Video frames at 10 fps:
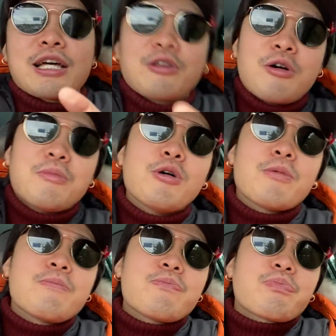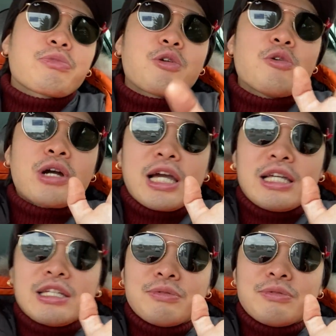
あの、もう、今回、